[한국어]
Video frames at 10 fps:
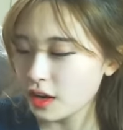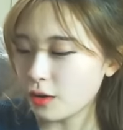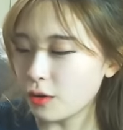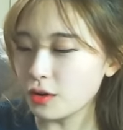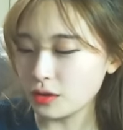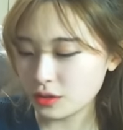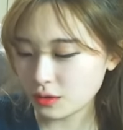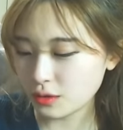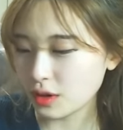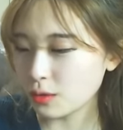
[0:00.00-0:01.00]
어려워질
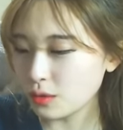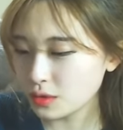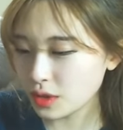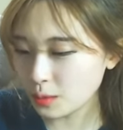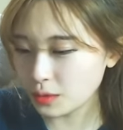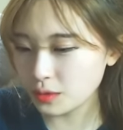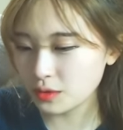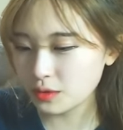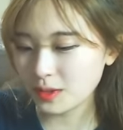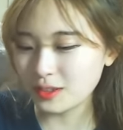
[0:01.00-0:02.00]
것 같고 이제
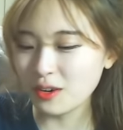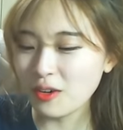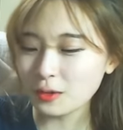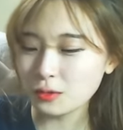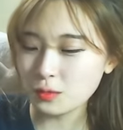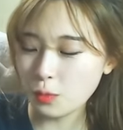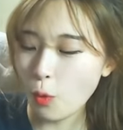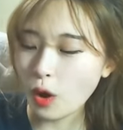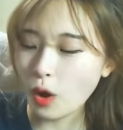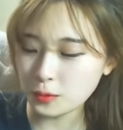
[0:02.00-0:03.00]
앞으로는 막 그런 게 좀
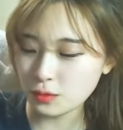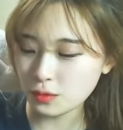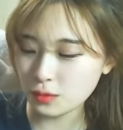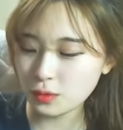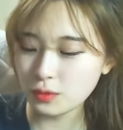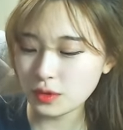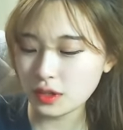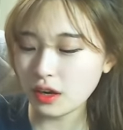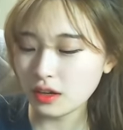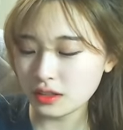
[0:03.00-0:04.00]
복합적으로 혼자
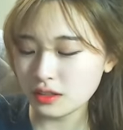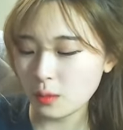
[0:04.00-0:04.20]
생각이 진짜